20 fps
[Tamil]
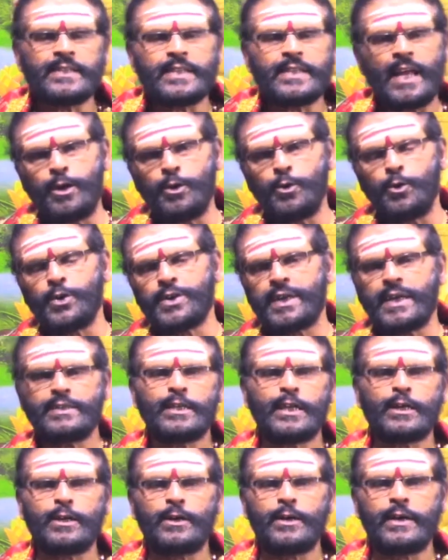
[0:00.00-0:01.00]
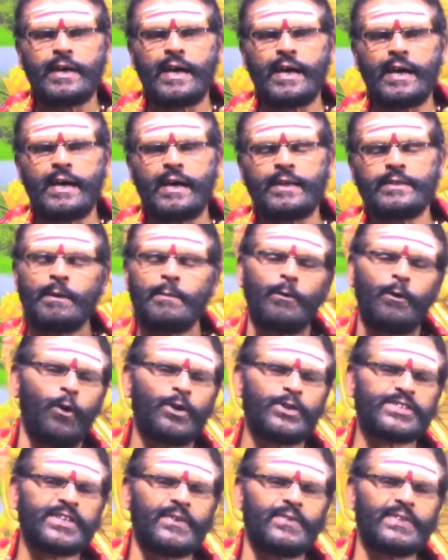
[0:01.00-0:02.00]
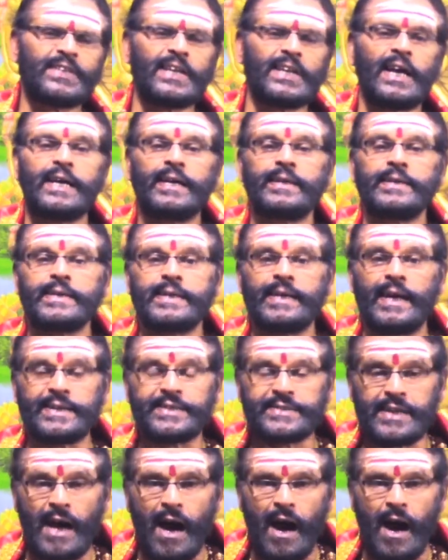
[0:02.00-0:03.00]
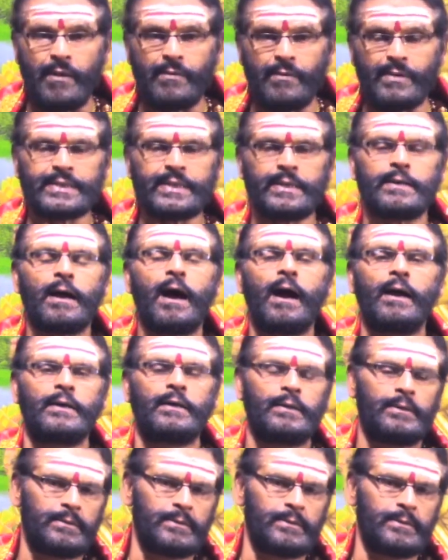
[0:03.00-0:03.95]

நல்லூர் கந்தனுடைய இந்த மகோத்சவத்தில் இன்று எட்டாவது நாள்